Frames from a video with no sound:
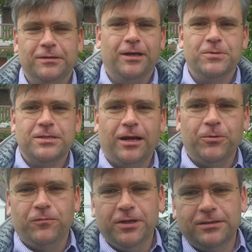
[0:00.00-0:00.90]
Mein Name ist
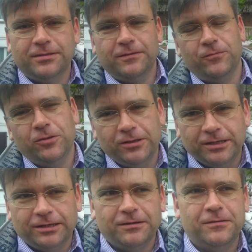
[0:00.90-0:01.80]
Armin Wirth von
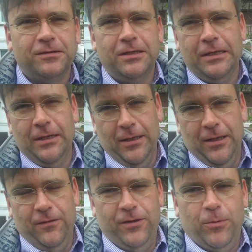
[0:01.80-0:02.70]
der
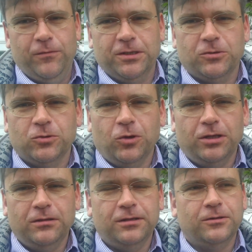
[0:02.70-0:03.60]
Firma Wirth und
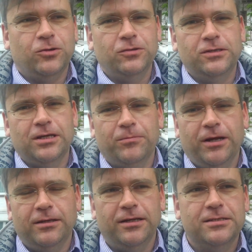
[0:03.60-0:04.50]
Horn und ich habe
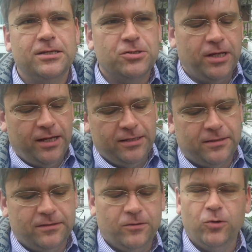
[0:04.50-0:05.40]
gerade eine Session
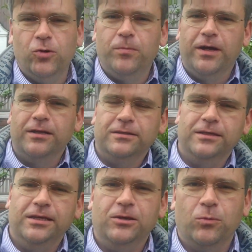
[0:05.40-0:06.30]
gehalten über
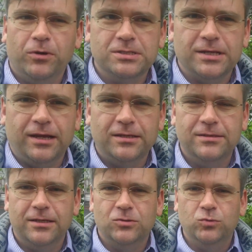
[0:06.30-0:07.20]
die
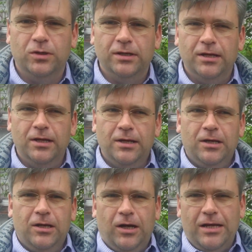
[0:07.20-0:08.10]
E-Commerce-Architektur,
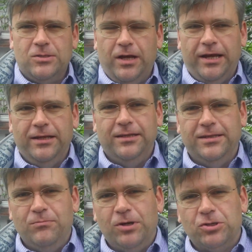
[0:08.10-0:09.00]
also
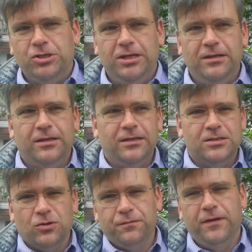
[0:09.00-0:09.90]
eigentlich die Maschine,
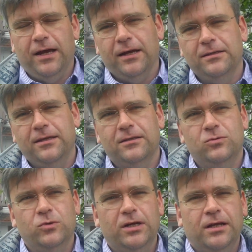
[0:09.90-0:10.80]
die
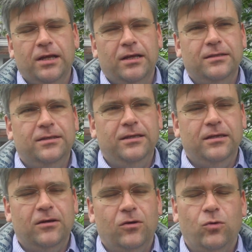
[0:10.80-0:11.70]
Software-Architektur,
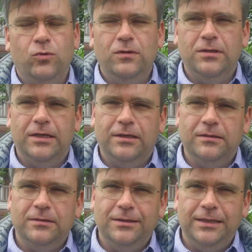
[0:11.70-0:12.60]
die unter
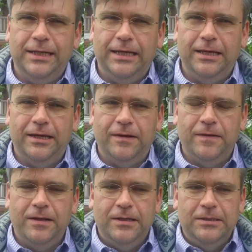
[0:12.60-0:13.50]

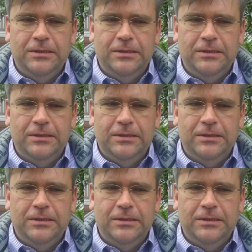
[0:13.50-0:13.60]
der